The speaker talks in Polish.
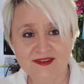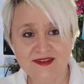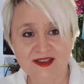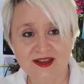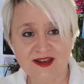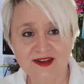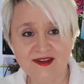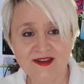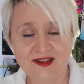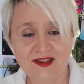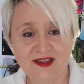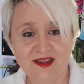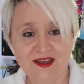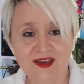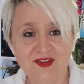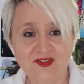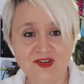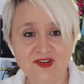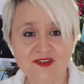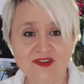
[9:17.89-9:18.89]
tak?
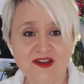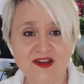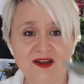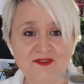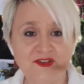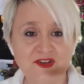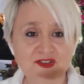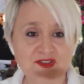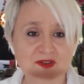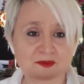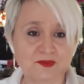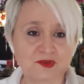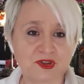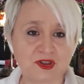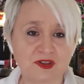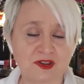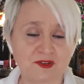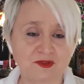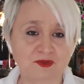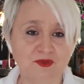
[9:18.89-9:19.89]
I to jest taka właśnie
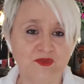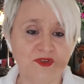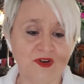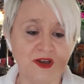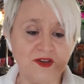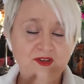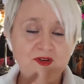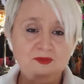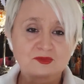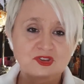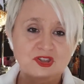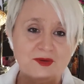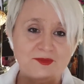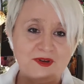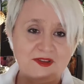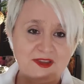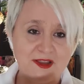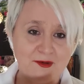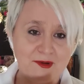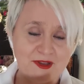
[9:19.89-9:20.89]
przejazdówka, ją
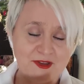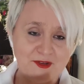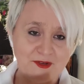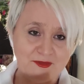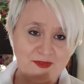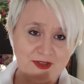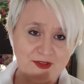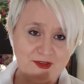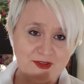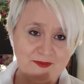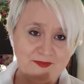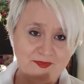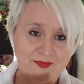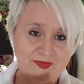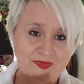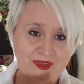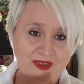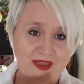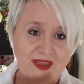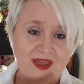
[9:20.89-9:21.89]
trzeba naładować.
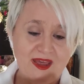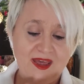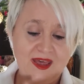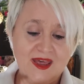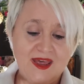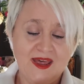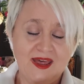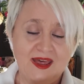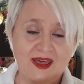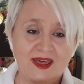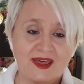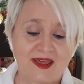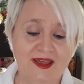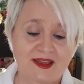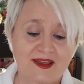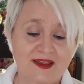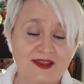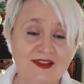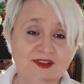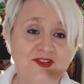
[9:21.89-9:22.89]

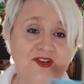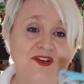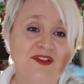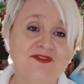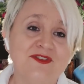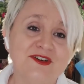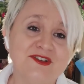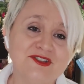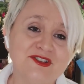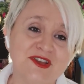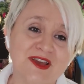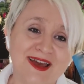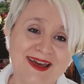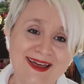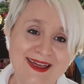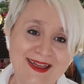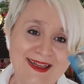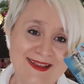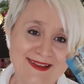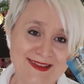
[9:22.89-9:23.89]
I to jest właśnie
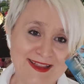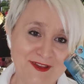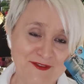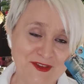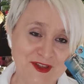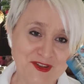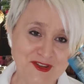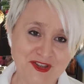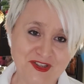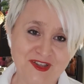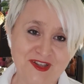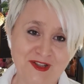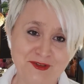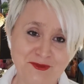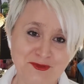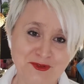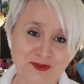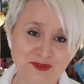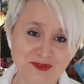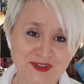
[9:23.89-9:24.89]
największe teraz
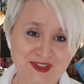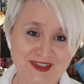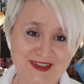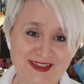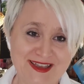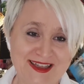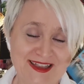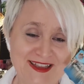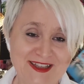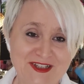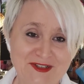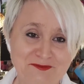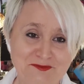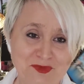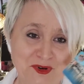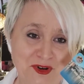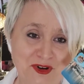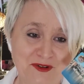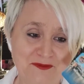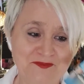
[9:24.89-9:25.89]
utrudnienie,
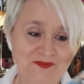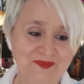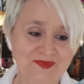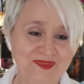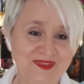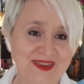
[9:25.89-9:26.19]
bo